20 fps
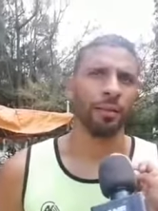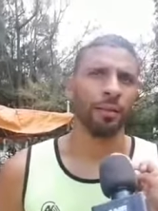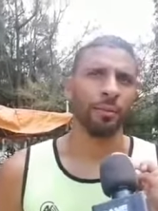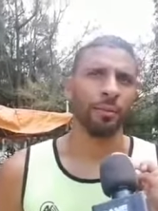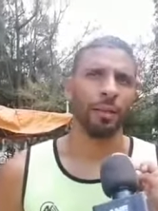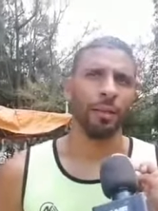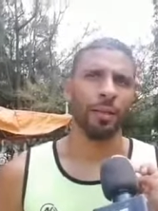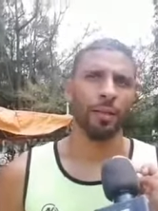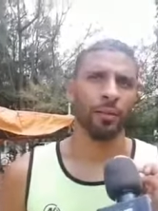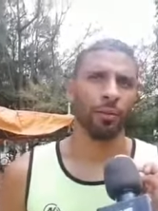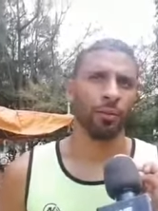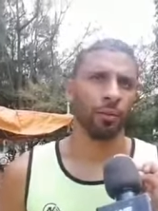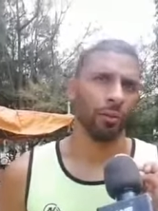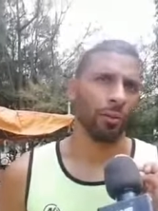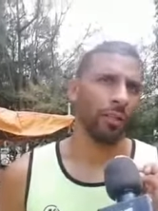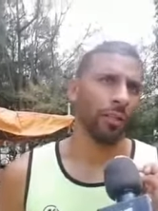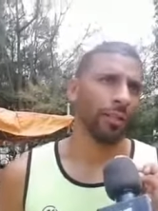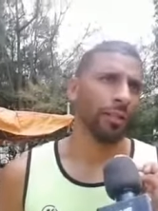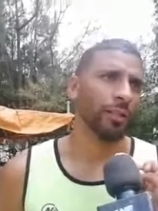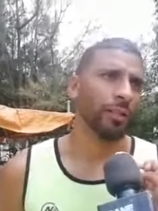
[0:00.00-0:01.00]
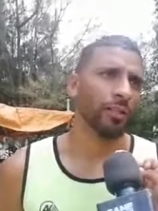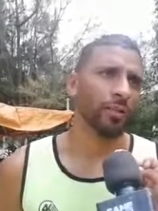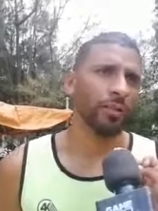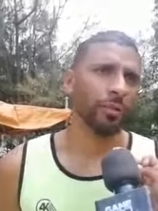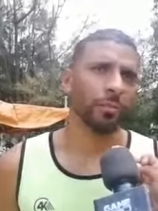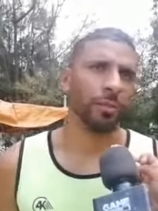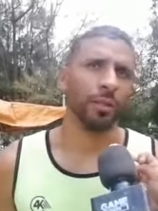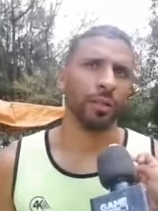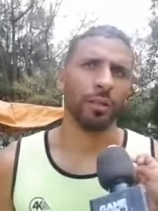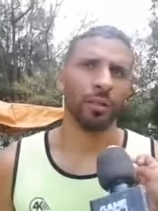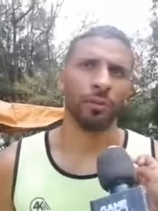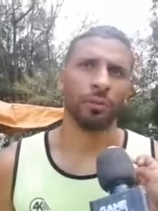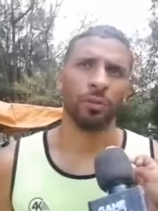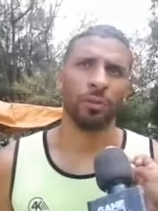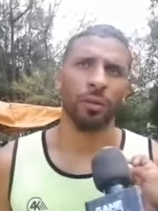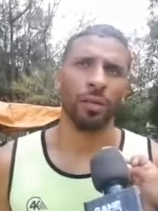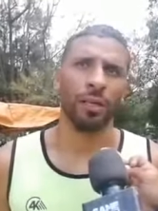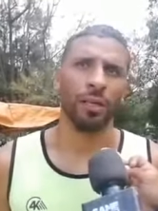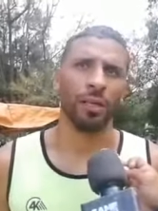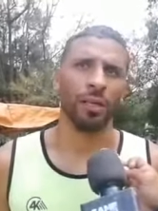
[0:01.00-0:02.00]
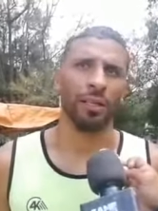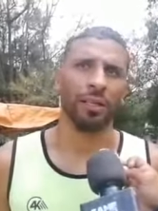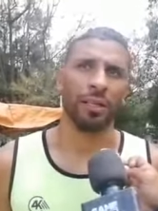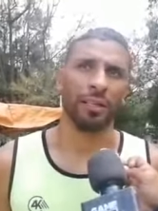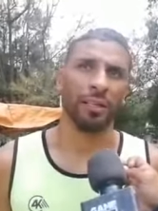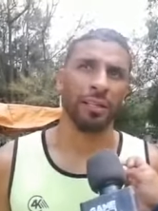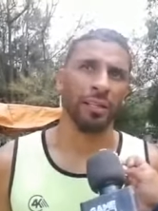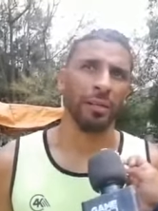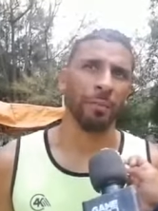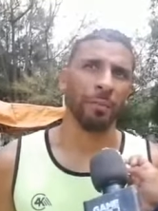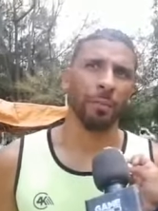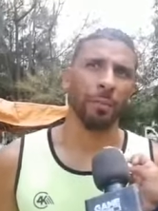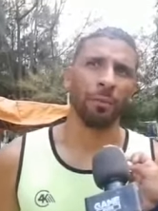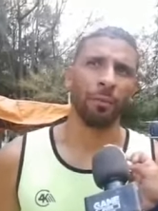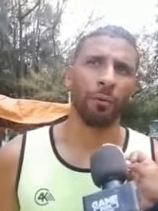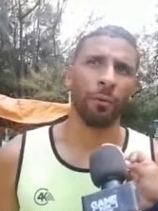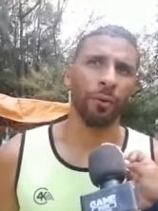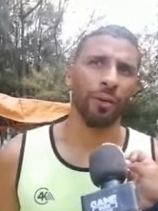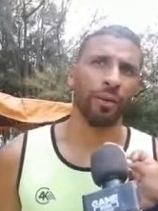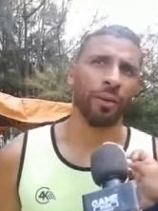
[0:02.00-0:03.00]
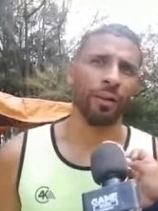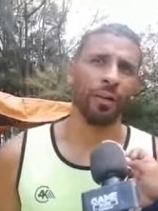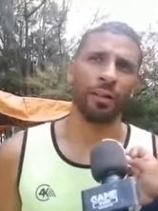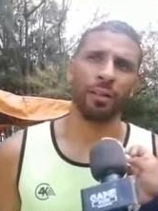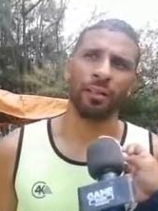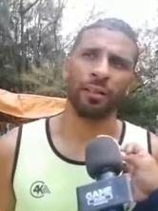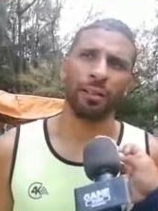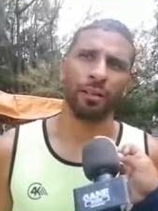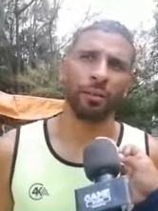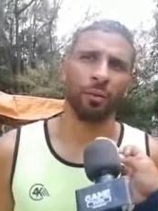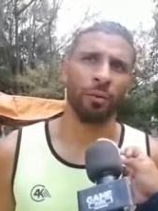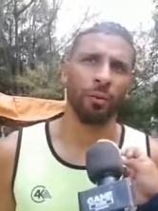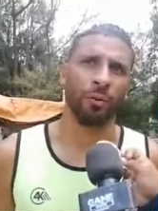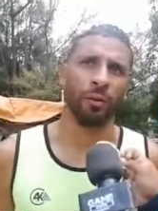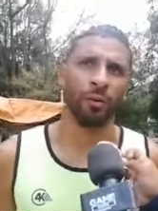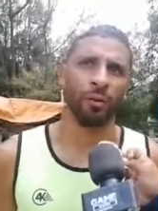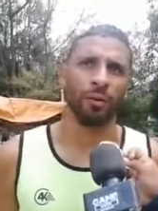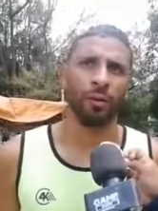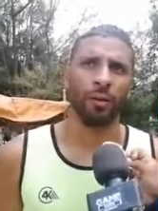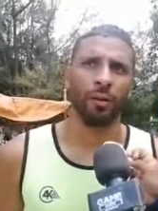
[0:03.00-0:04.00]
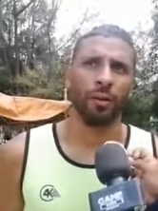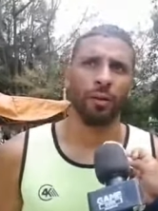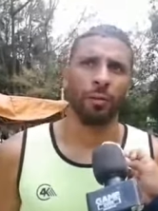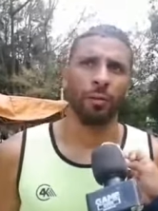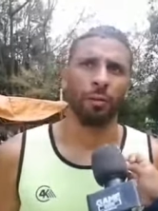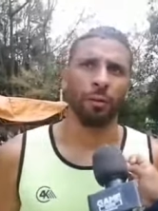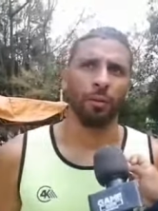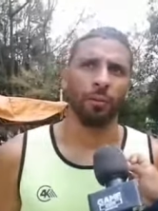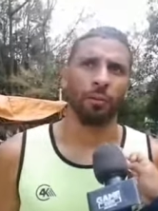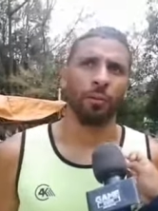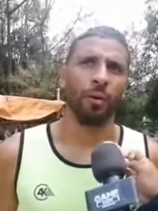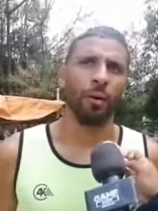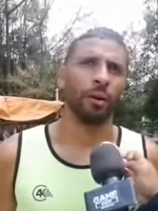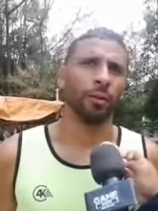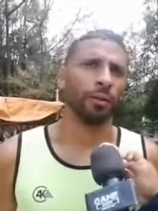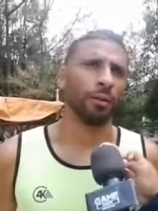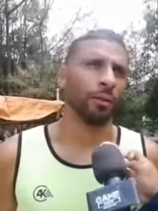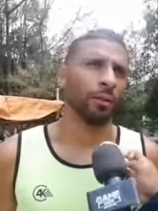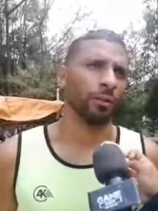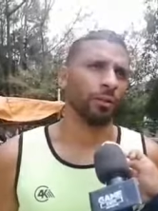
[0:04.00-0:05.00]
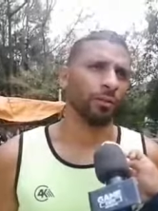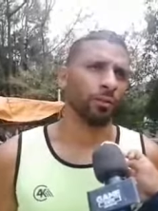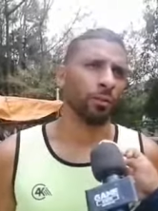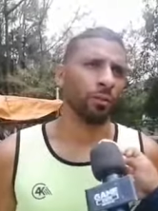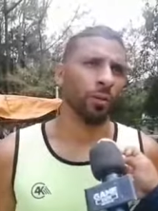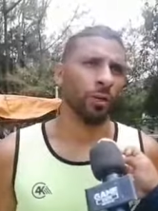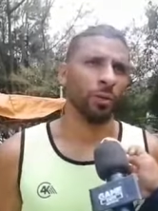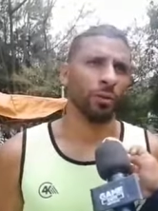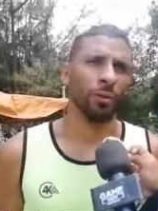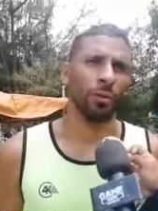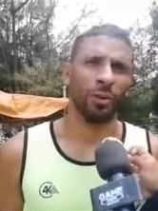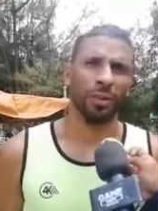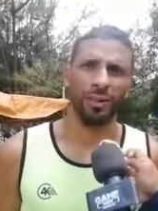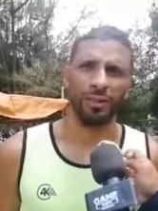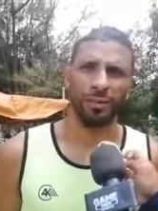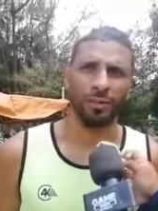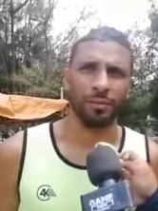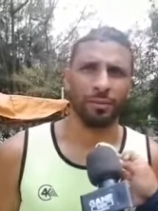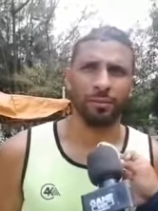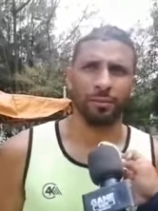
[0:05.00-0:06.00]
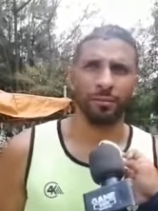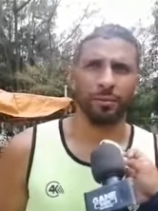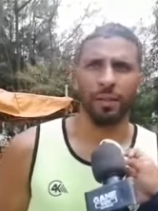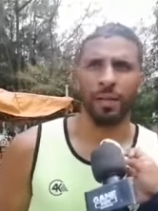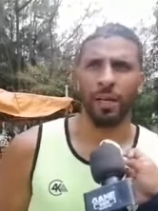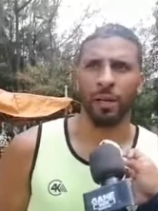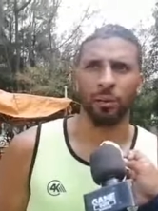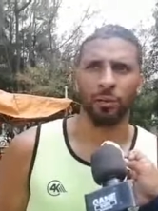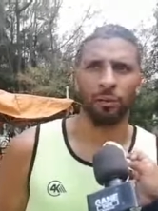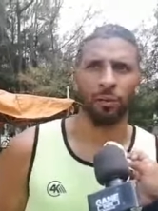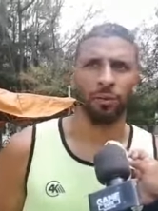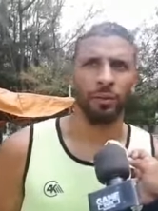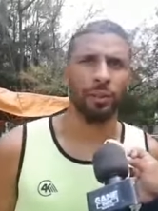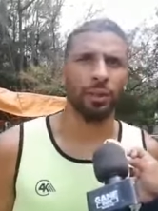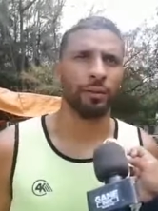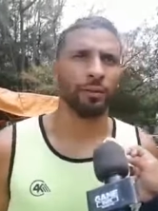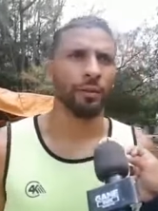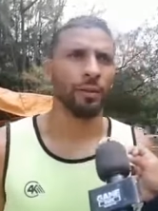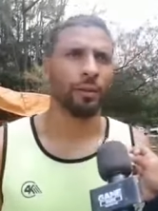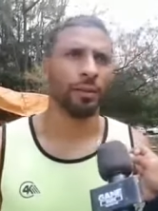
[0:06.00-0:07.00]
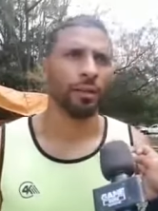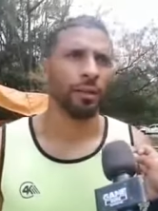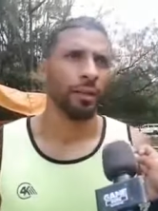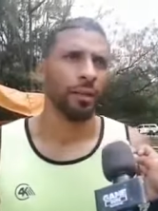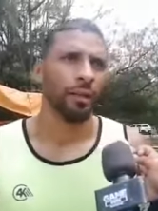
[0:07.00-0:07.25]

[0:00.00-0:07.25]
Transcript: me encantou a índia, me encantou a la, equipe muito grande, muito muito forte, os jogadores de alto nível.